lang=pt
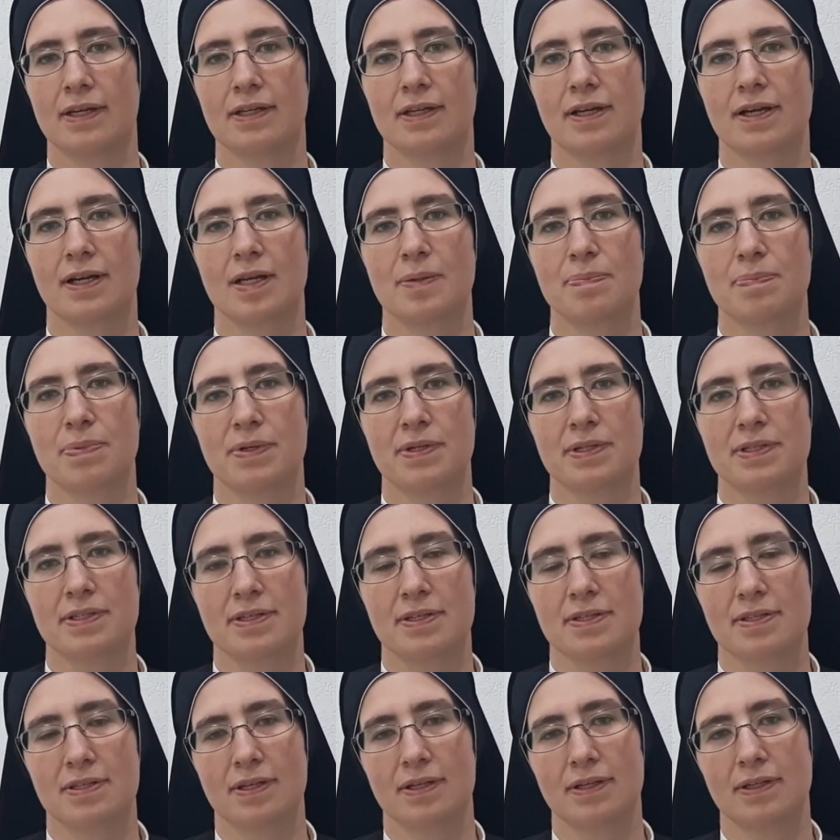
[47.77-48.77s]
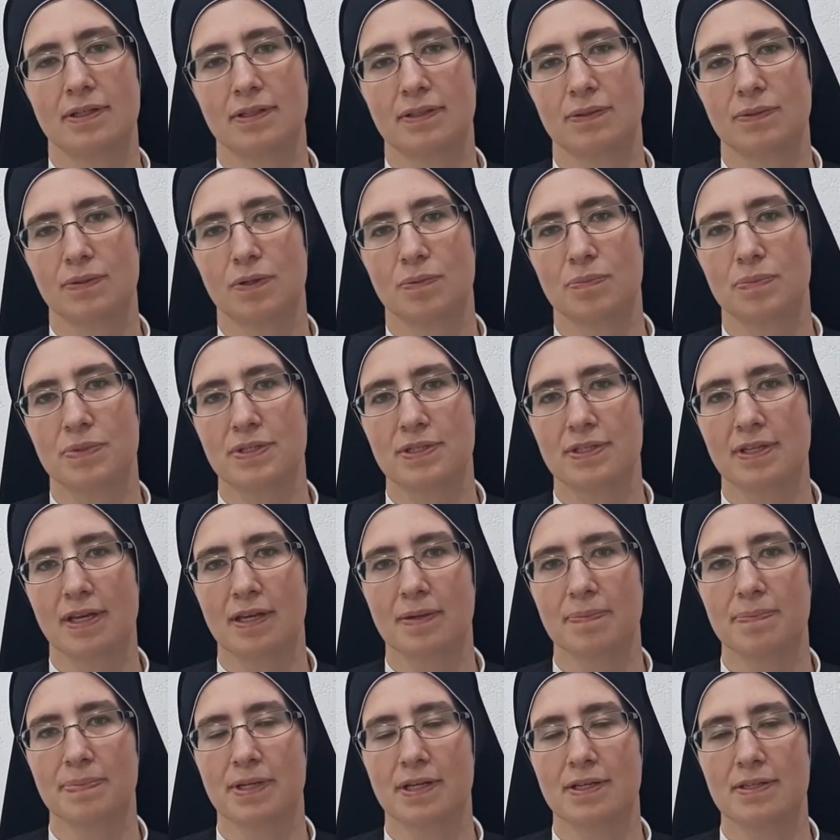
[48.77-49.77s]
que ela possa ser, como
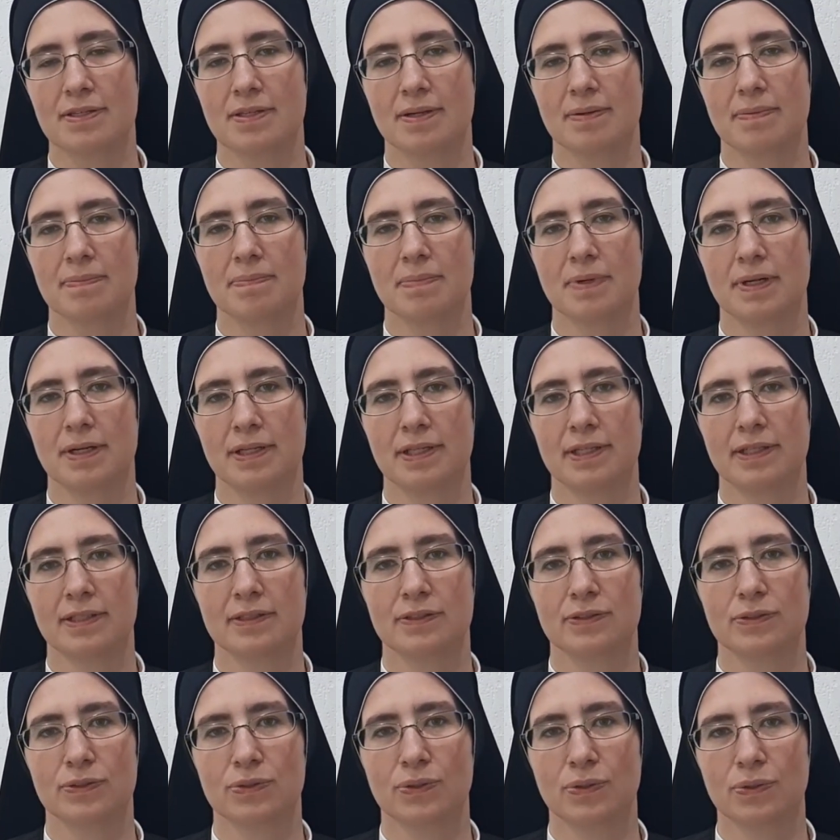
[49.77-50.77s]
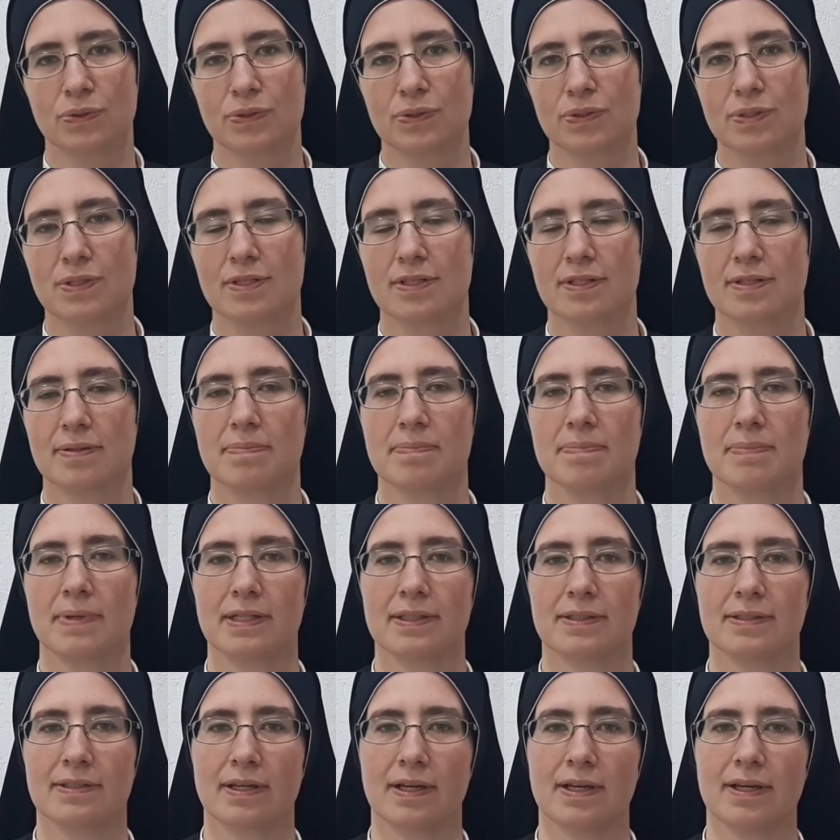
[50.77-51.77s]
sempre, esta mãe doce,
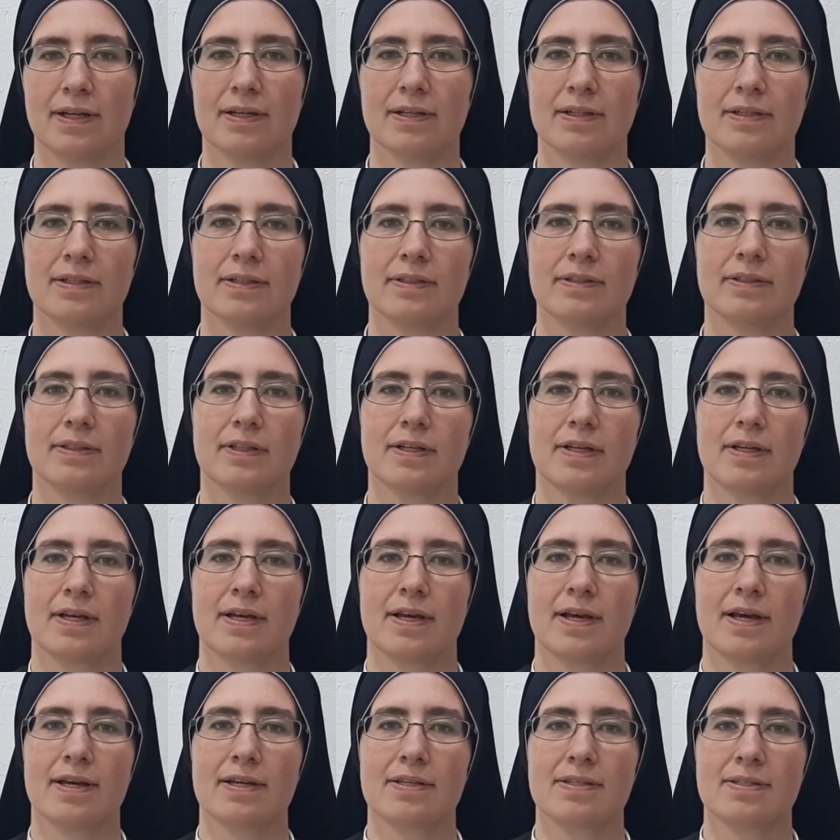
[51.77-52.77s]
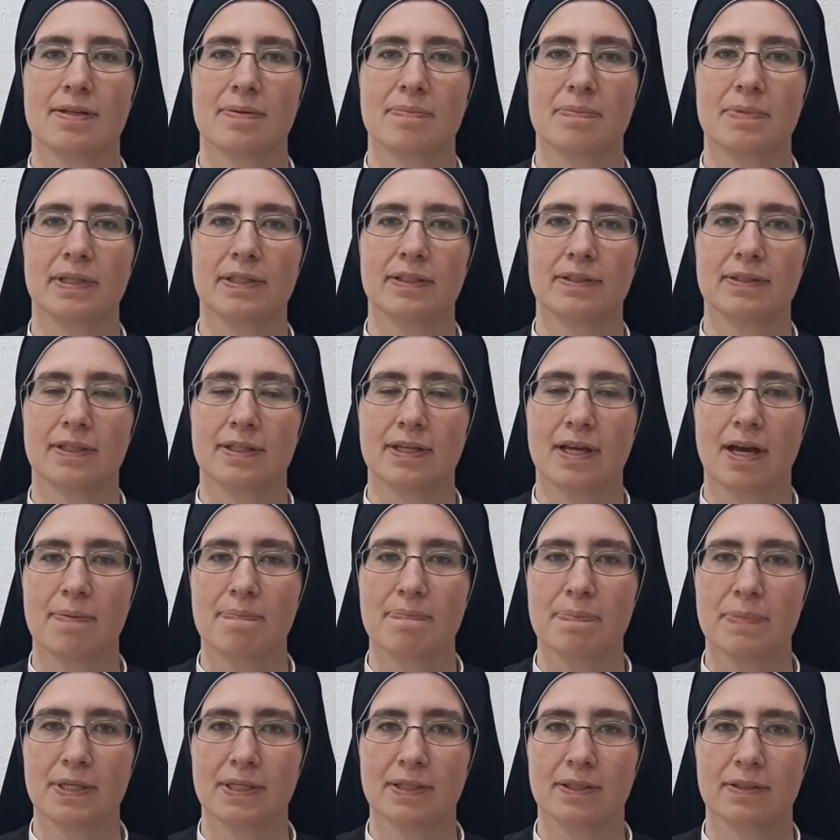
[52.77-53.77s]
materna, essa mãe que
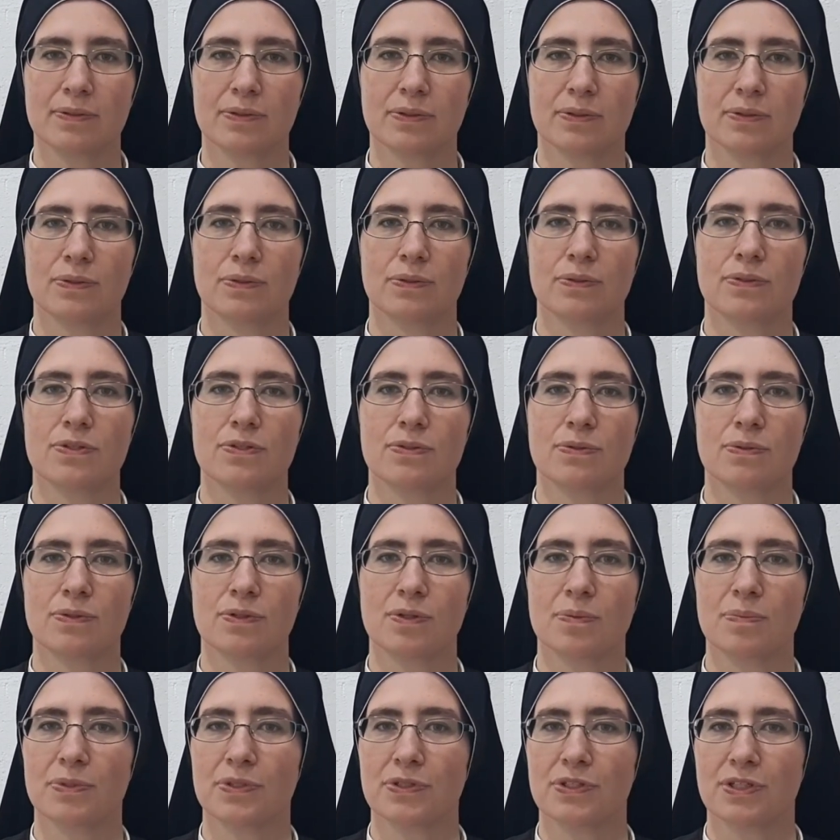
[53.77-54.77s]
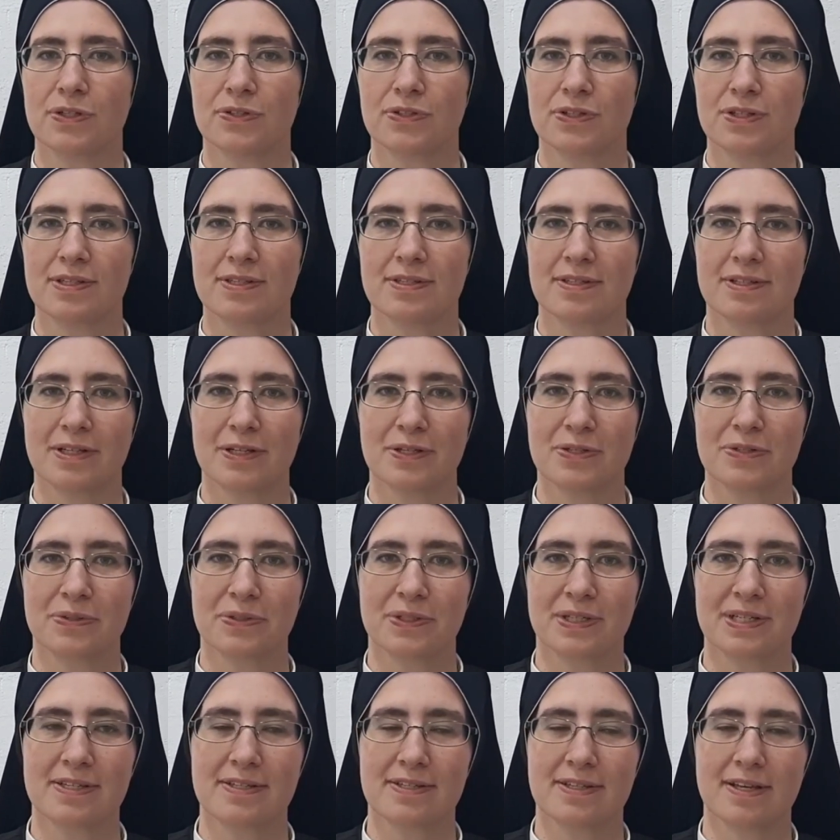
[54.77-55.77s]
caminha conosco, como eu já disse nas
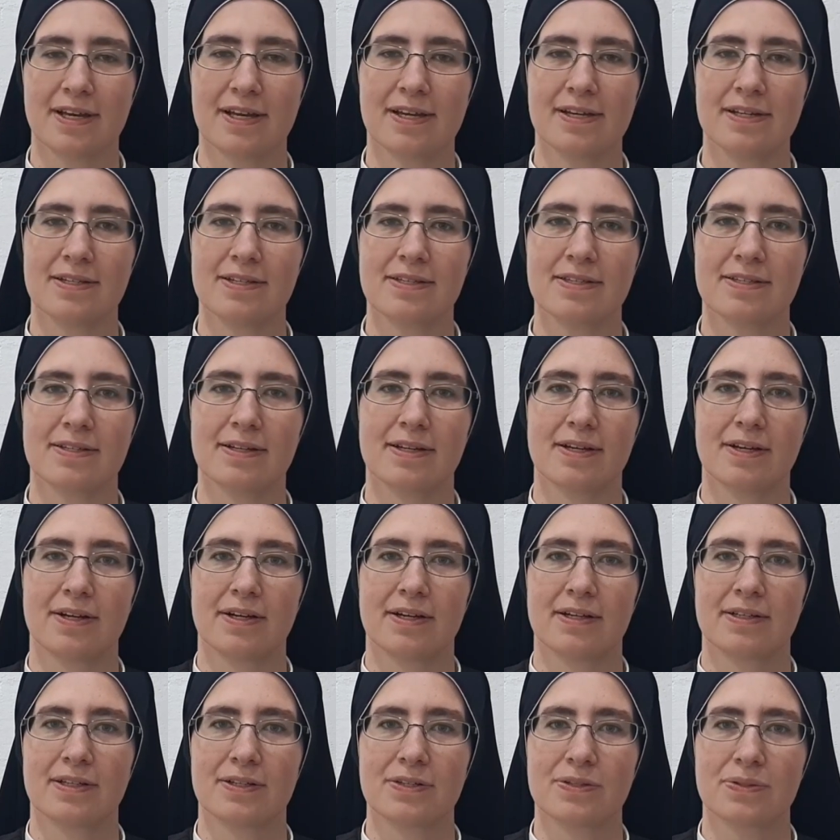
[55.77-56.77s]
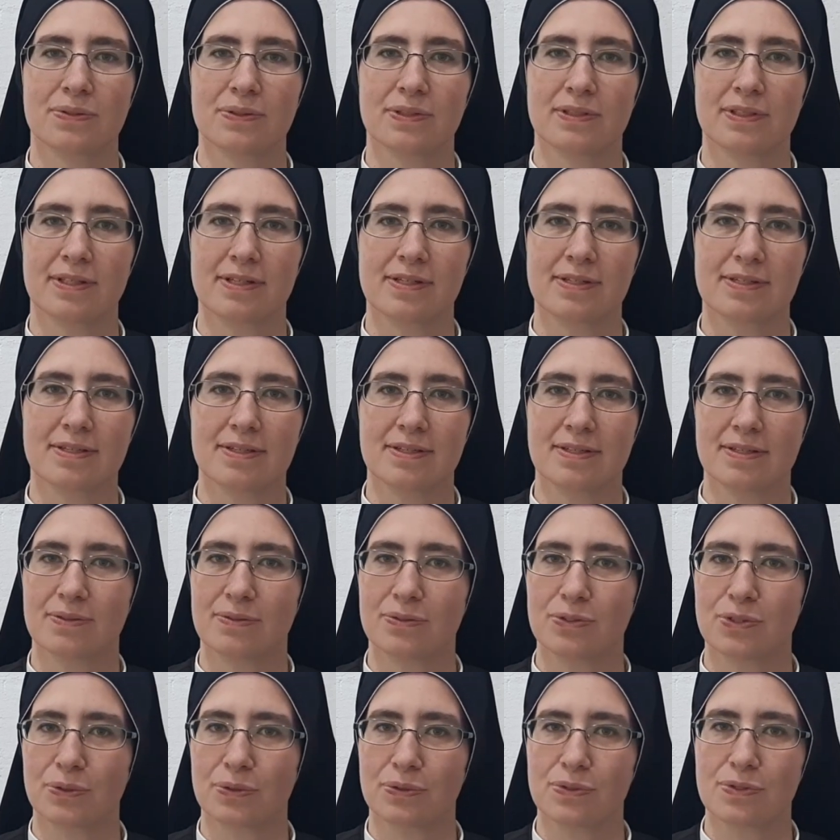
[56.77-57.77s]
outras séries, nas outras,
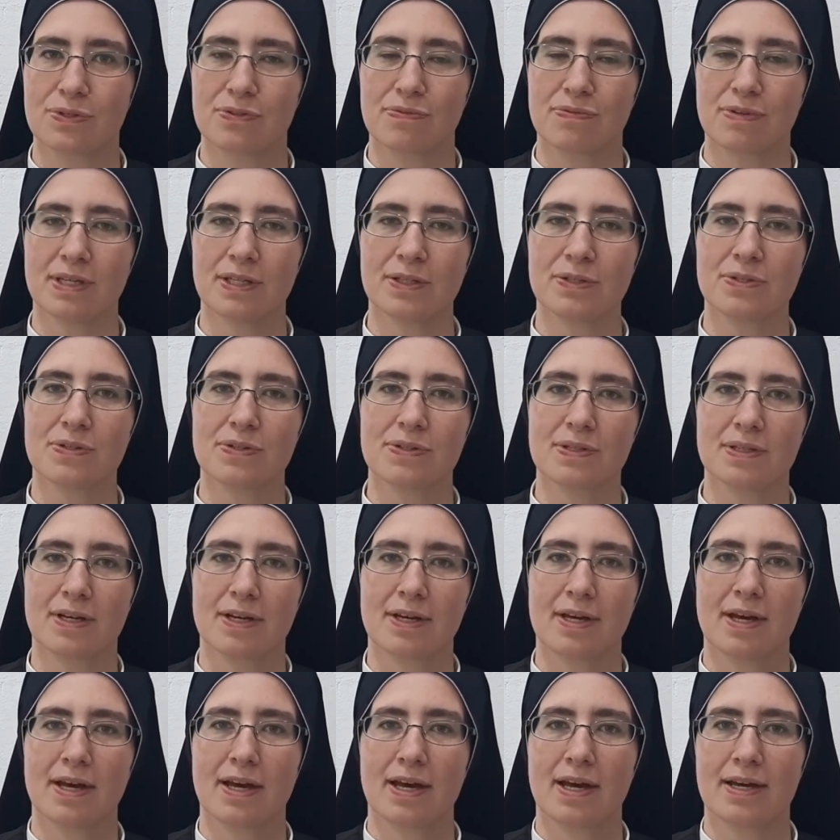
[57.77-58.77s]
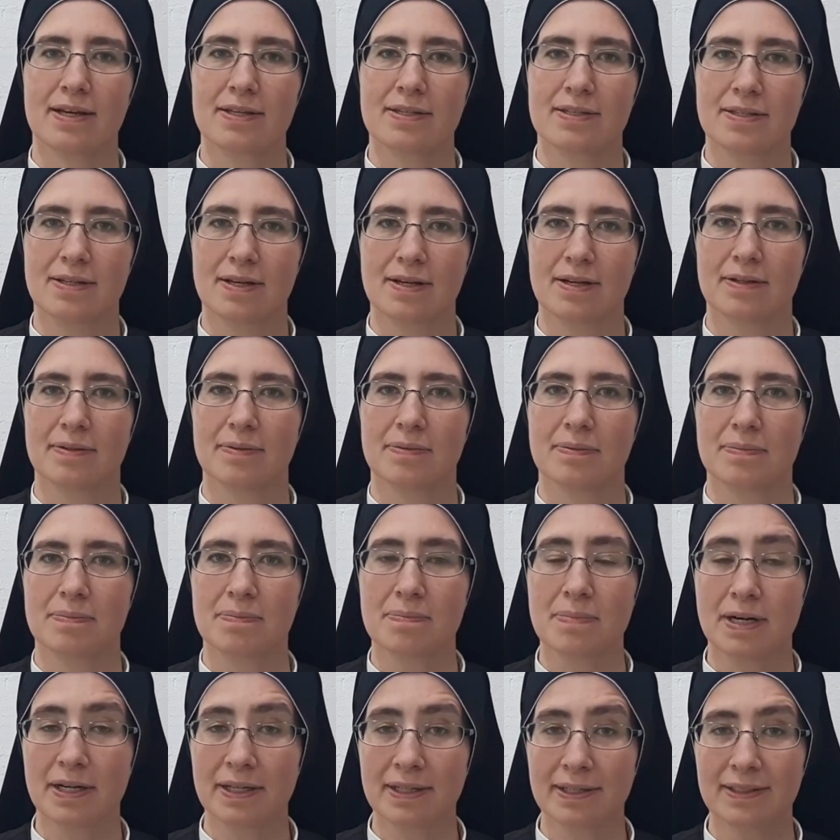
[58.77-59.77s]
nos outros vídeos, essa
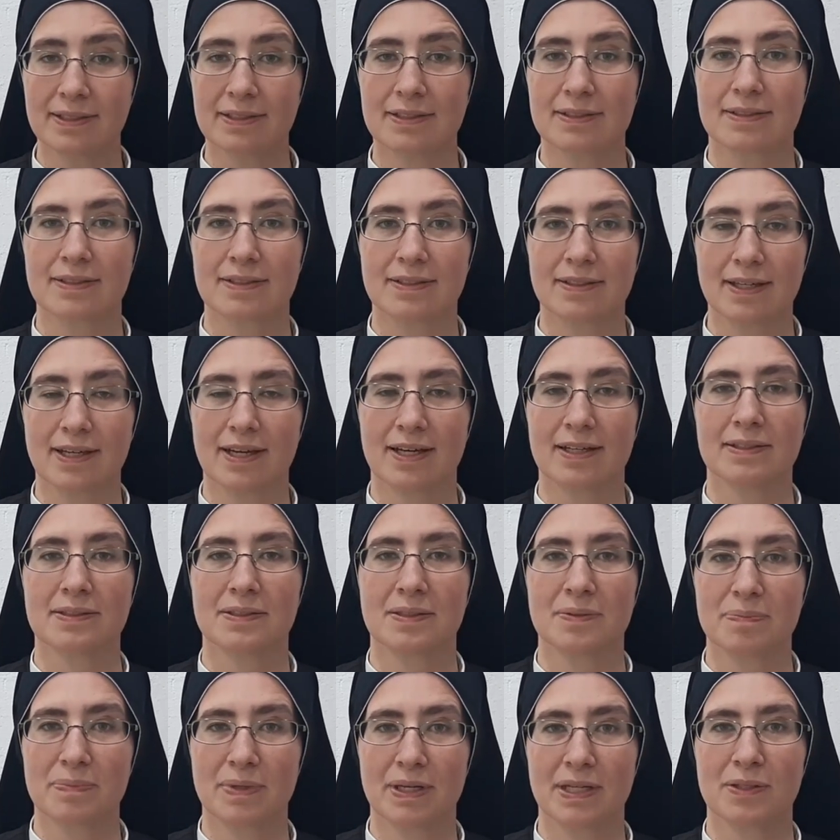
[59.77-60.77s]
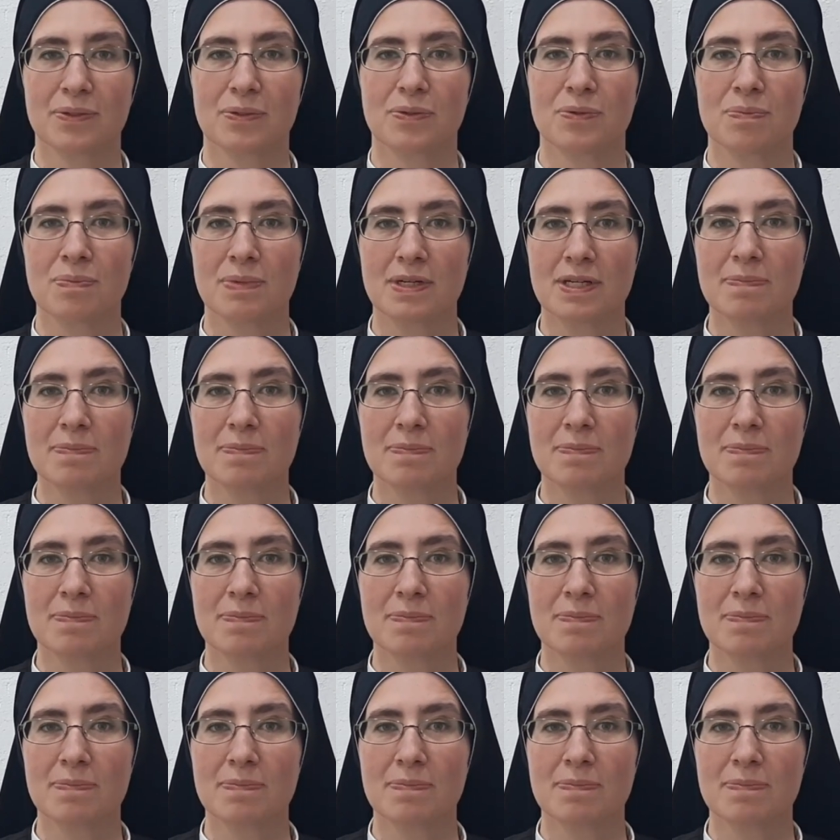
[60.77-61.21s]
mãe que é também uma